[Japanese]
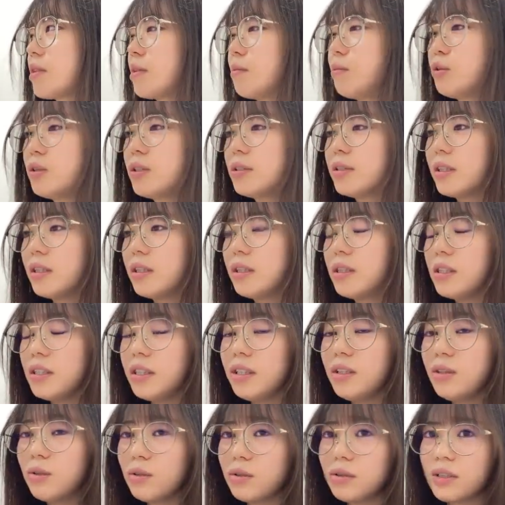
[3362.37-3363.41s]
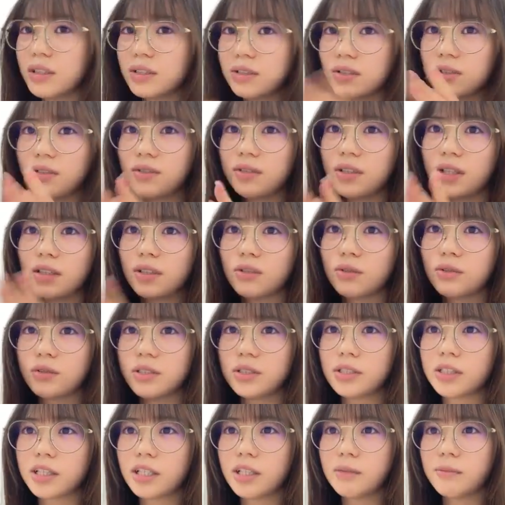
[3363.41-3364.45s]
ポテサラにリンゴとかそういうのが
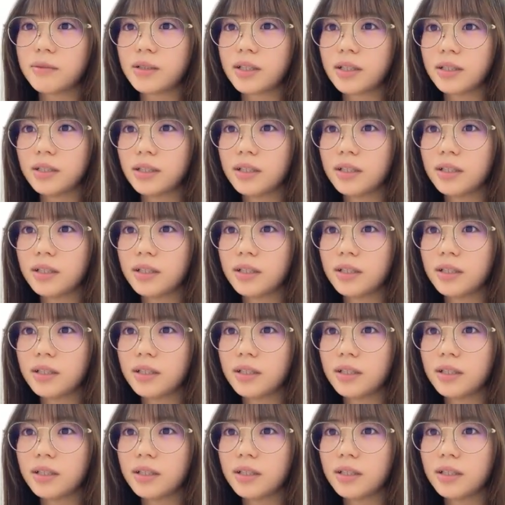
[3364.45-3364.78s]
得意じゃないみたい